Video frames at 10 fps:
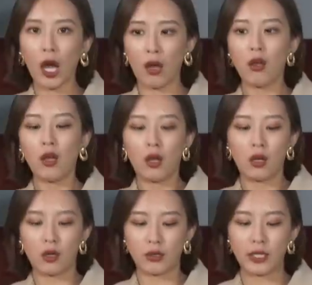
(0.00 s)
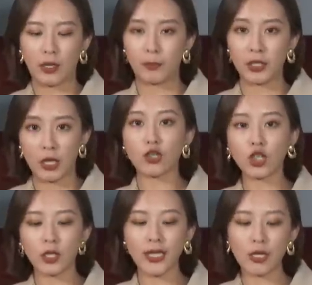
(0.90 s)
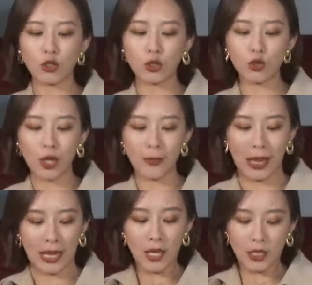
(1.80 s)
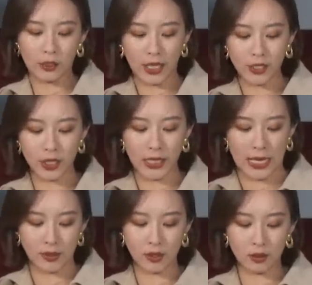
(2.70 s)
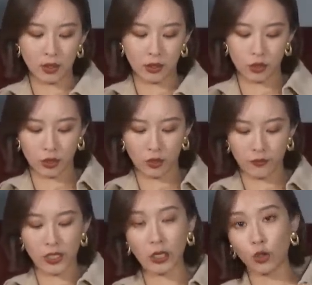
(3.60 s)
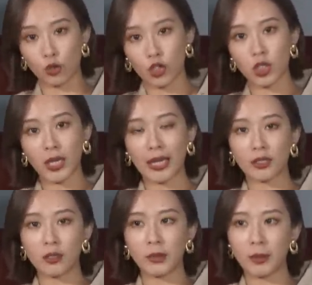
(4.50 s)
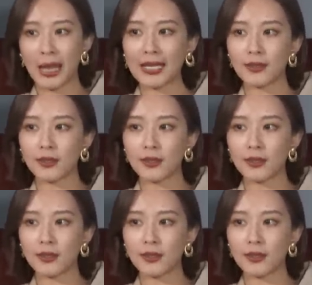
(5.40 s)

好，呃，也比较适合亚洲人穿嘛。然后它这个颜色呢，也是一个非常有质感的米白